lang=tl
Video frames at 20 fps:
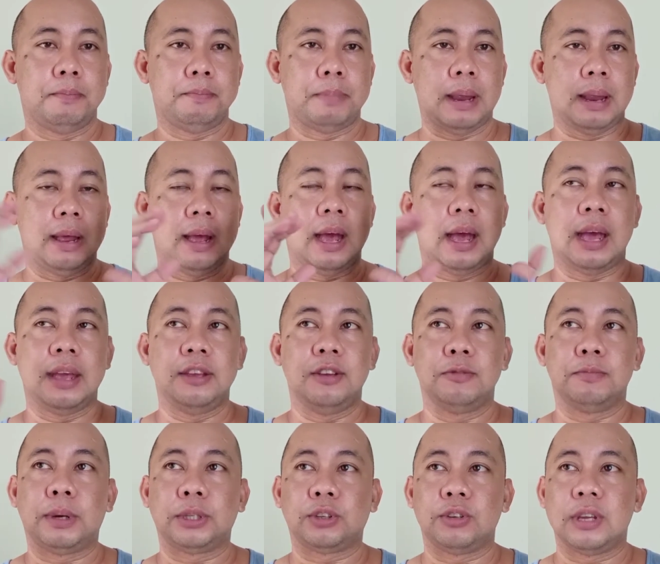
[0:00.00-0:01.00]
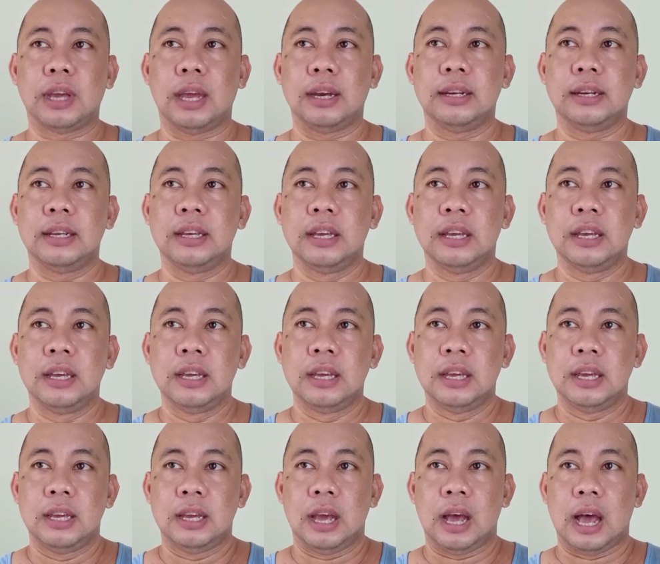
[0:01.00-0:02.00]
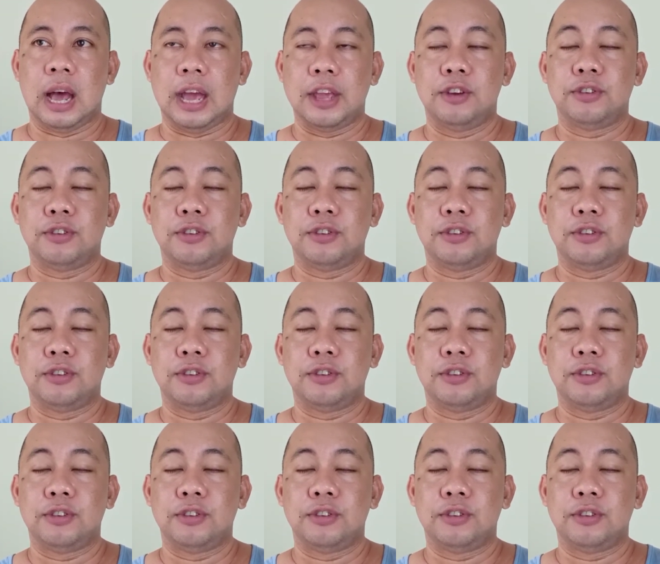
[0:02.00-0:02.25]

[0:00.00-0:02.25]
pa, uh, yung bato niyan, uh,